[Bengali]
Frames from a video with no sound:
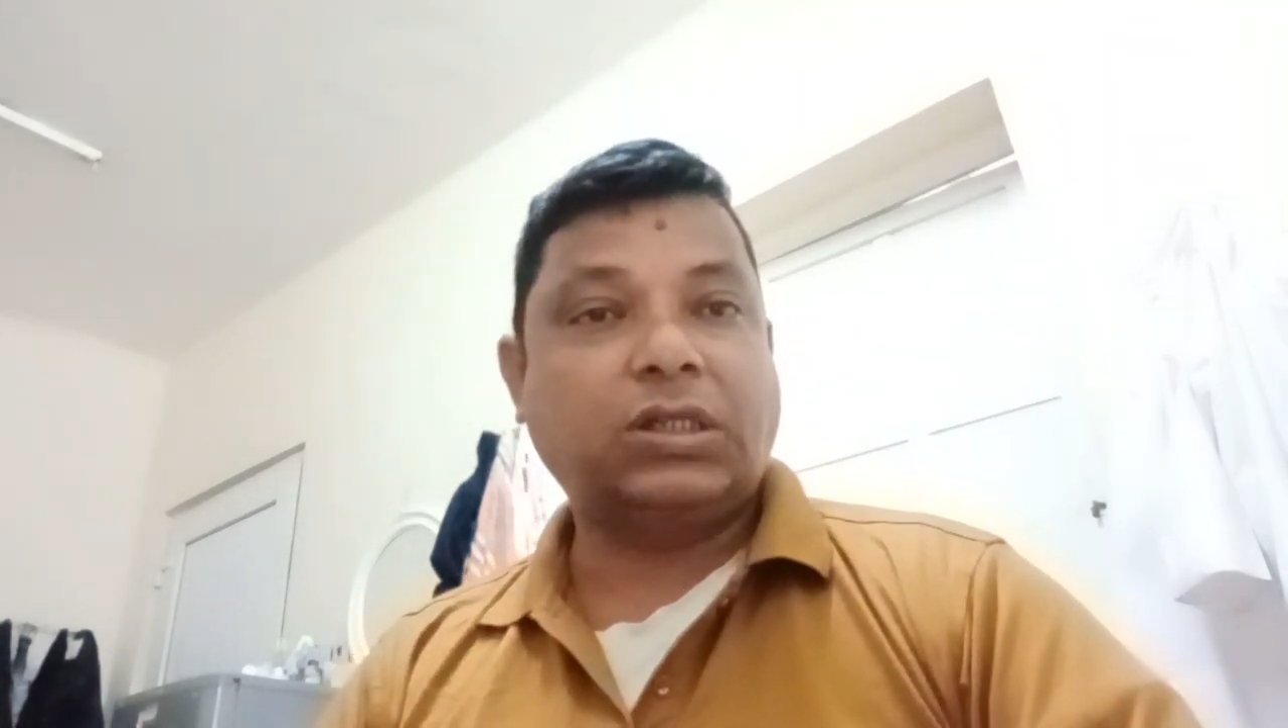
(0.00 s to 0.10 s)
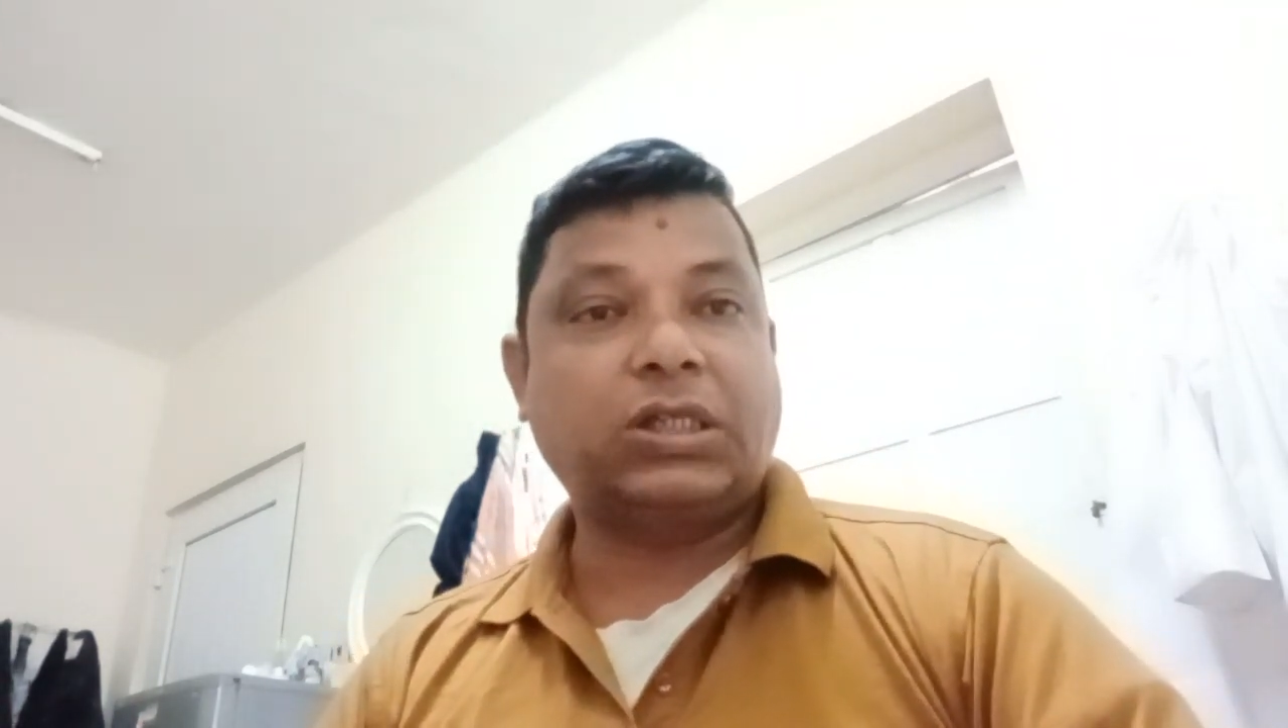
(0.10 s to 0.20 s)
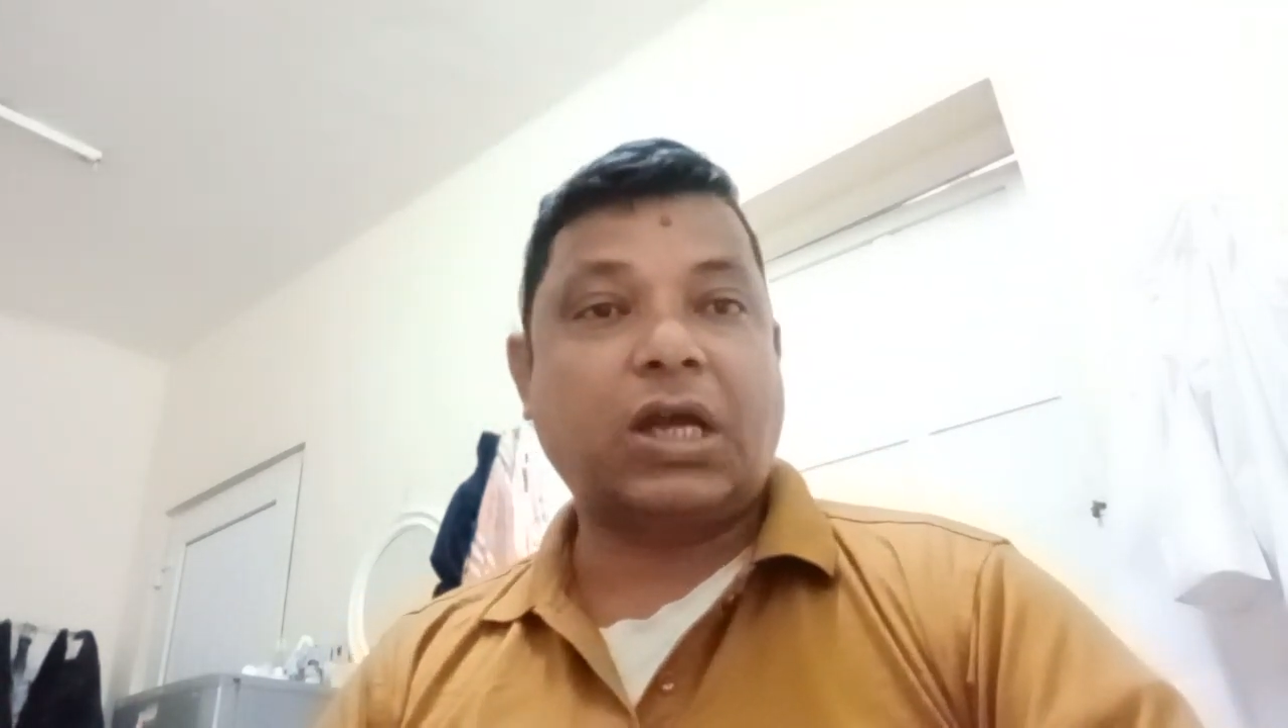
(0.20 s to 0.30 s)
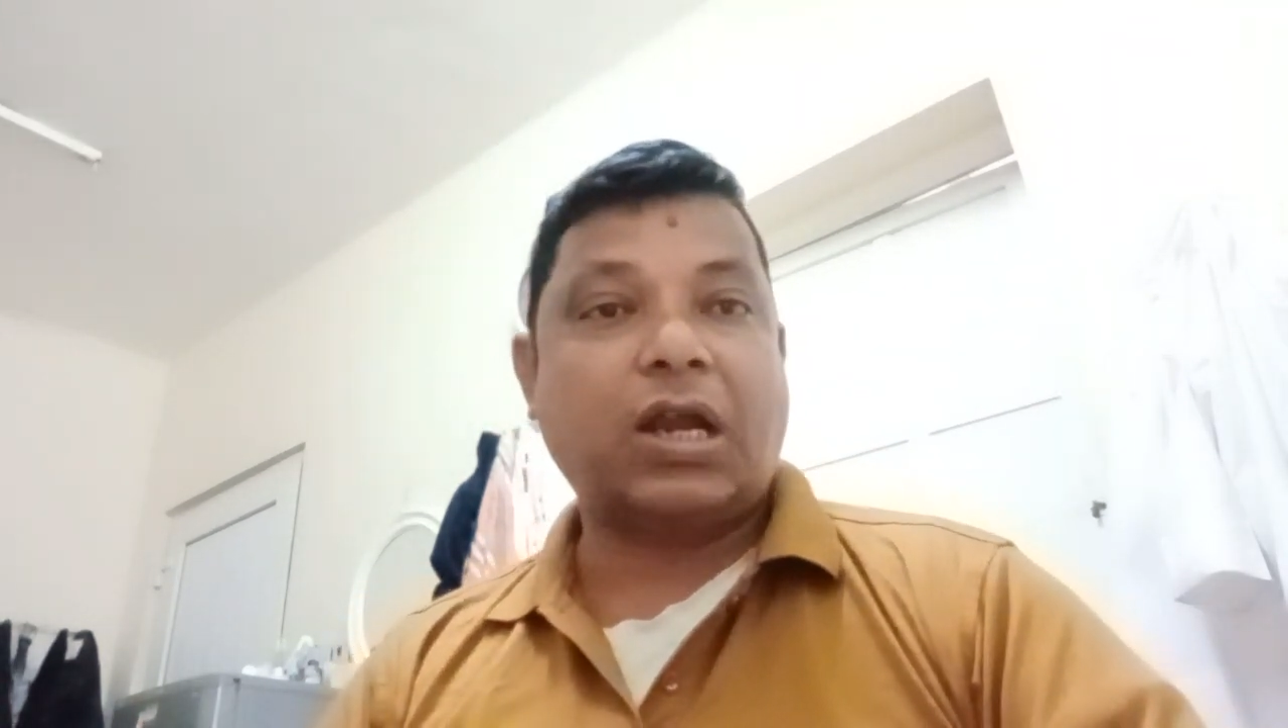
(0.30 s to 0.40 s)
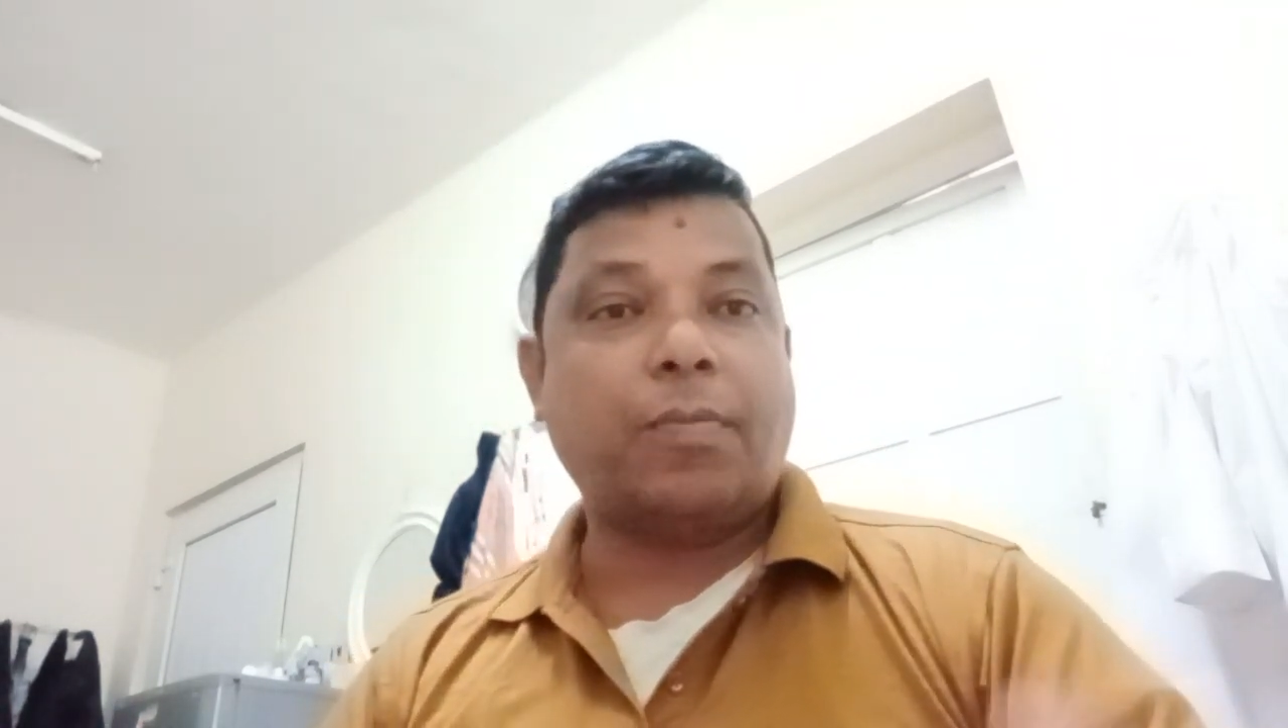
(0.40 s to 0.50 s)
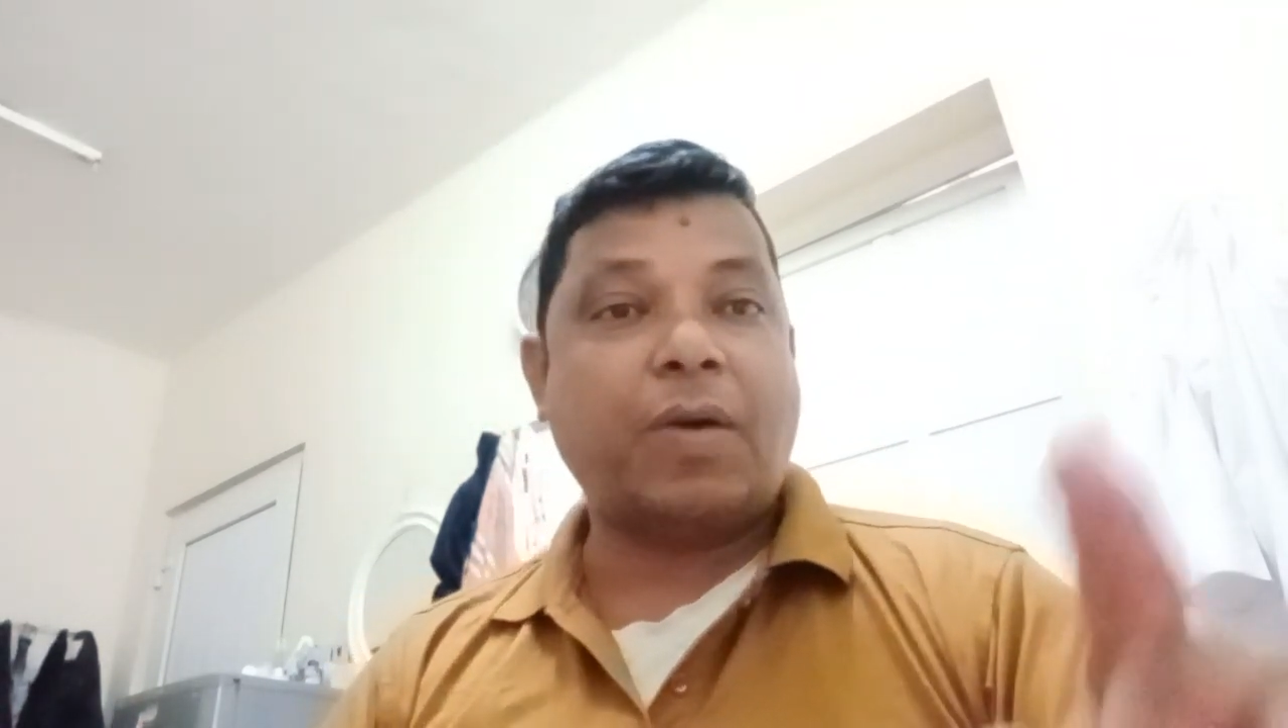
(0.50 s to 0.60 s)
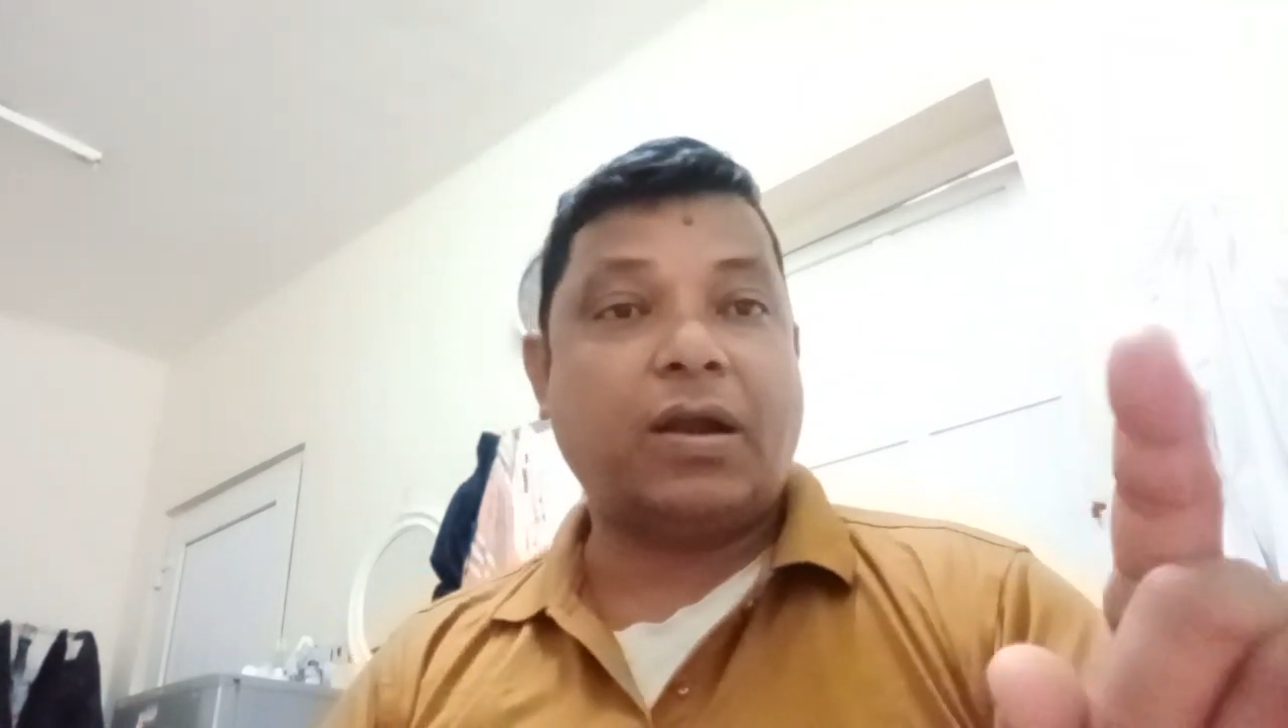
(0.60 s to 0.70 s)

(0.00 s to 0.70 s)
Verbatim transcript: সারা